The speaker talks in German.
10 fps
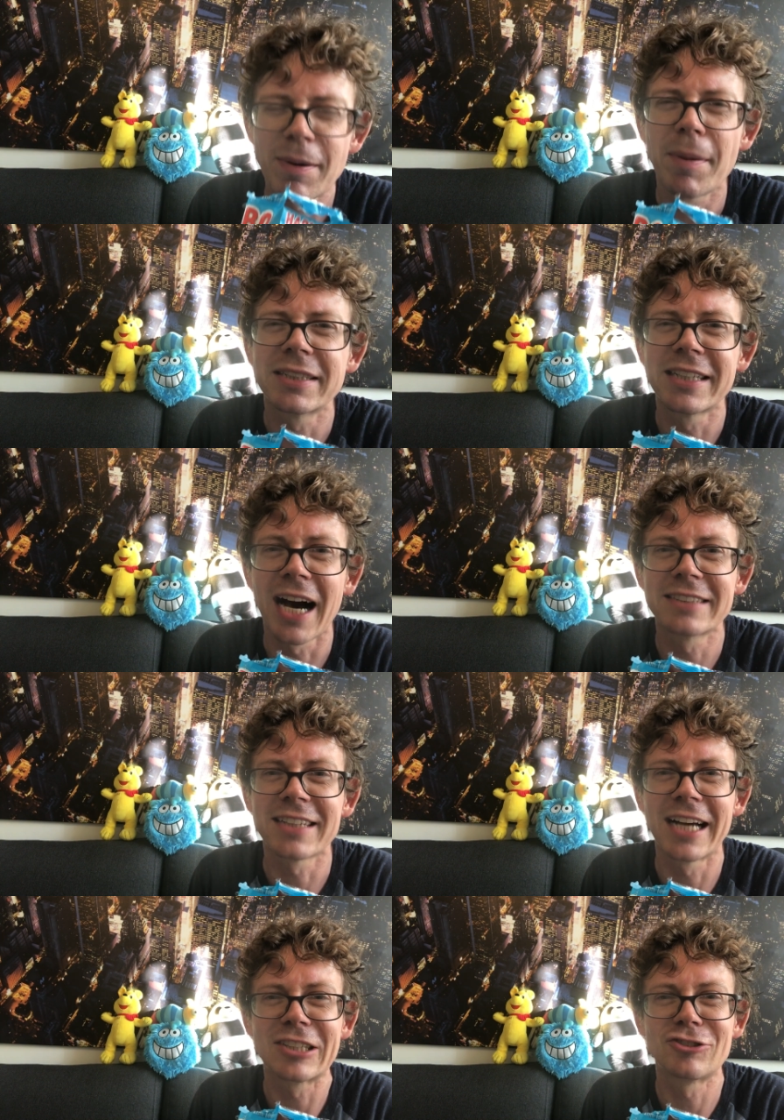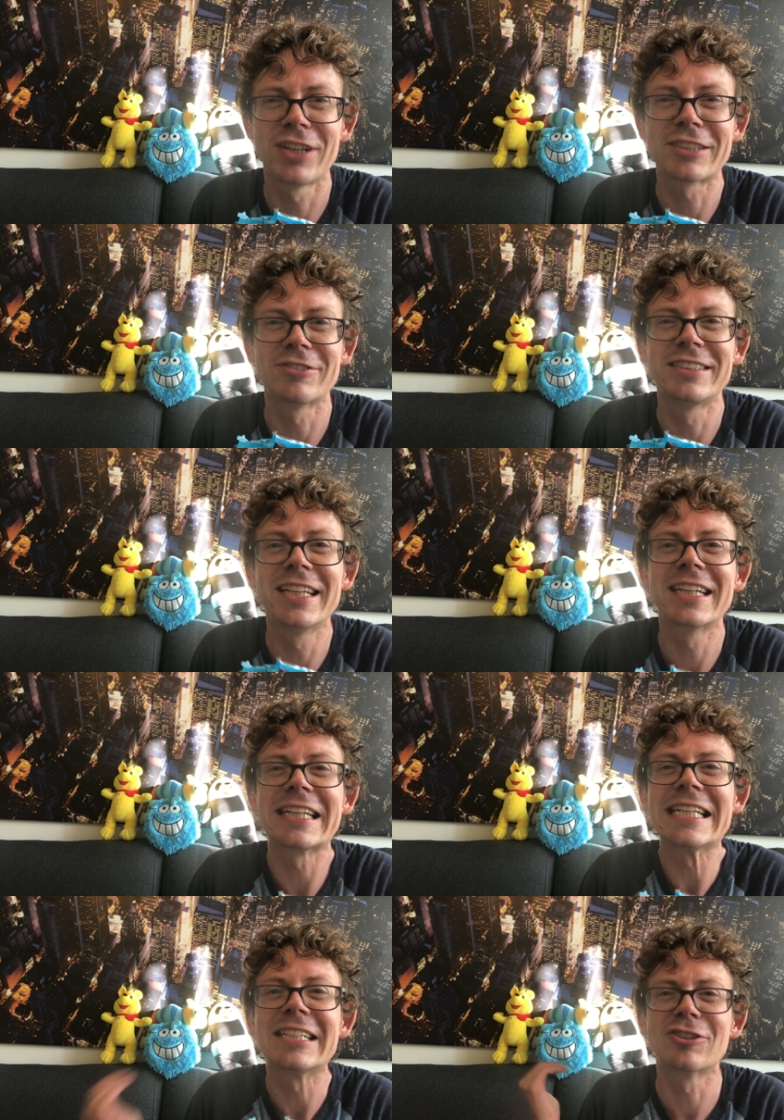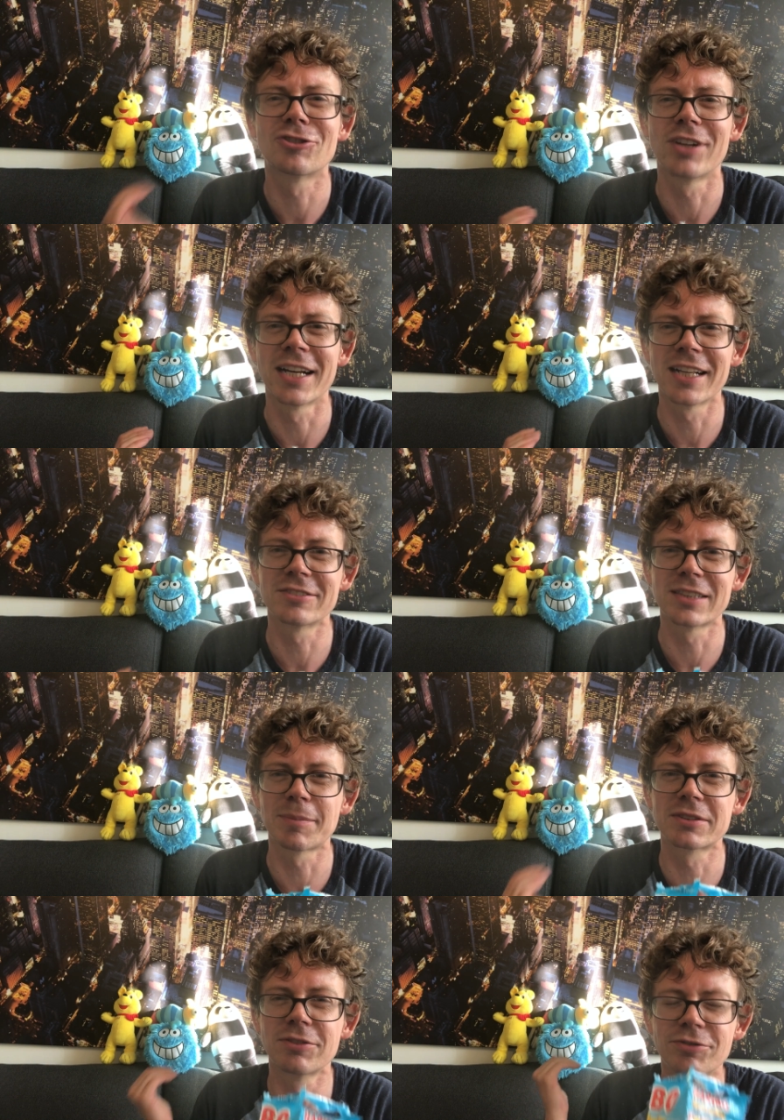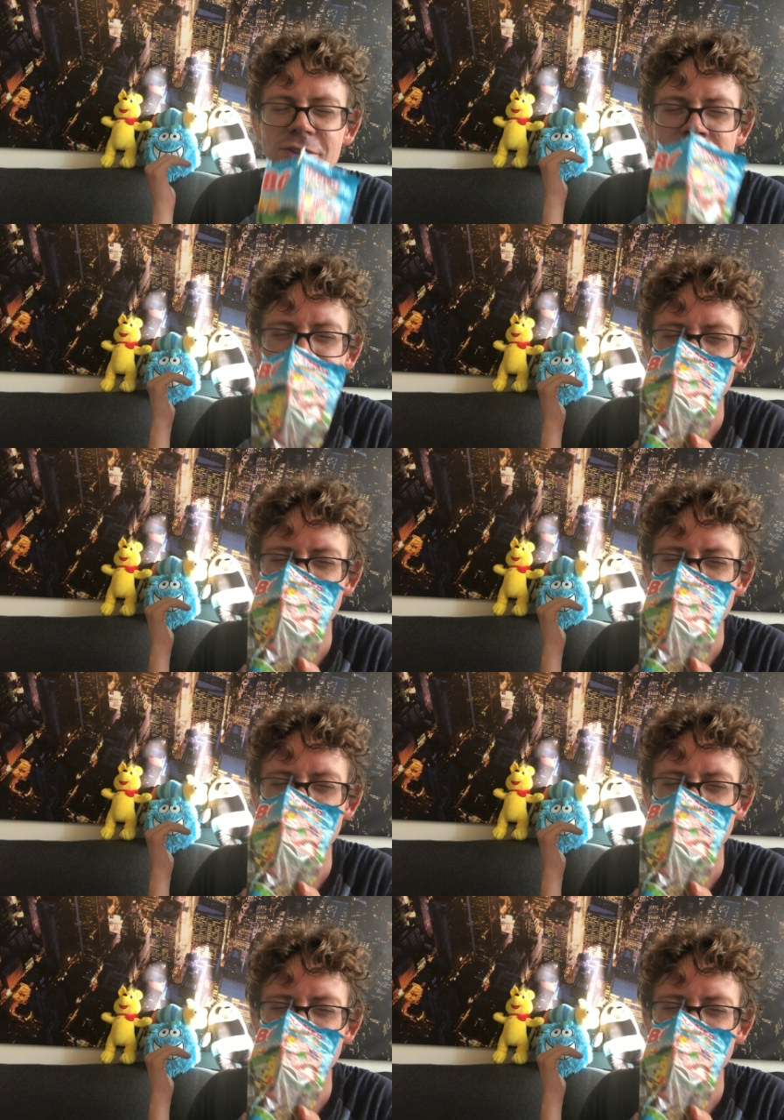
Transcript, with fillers: meine Nase reingesteckt und hier riecht es schon anders und ich habe das Gefühl,